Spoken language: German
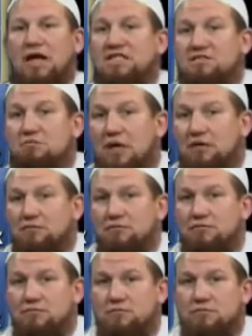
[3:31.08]
als Mann,
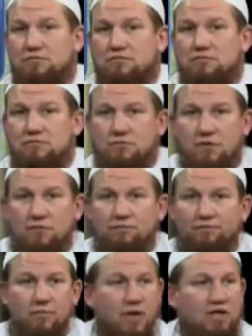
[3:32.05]
ja,
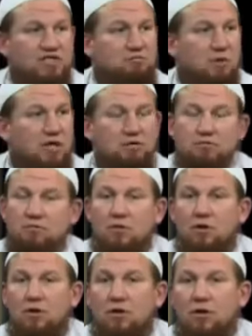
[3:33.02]
als Mann,
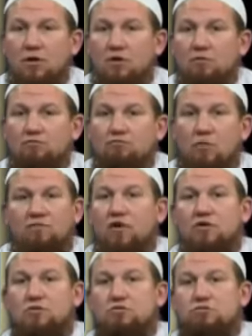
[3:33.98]
man
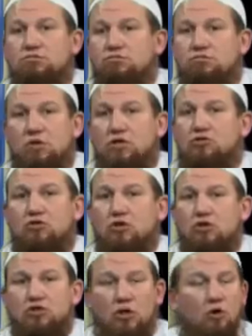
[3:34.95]
wird
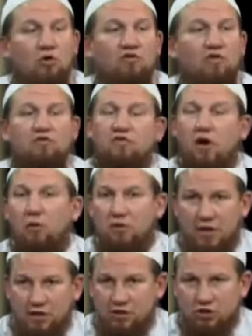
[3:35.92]
natürlich auch von
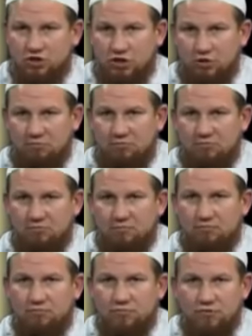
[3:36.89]
Frauen angeschrieben.
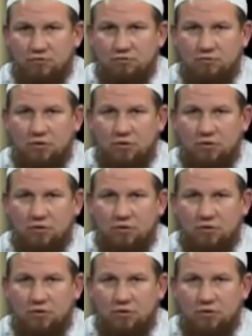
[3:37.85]
So.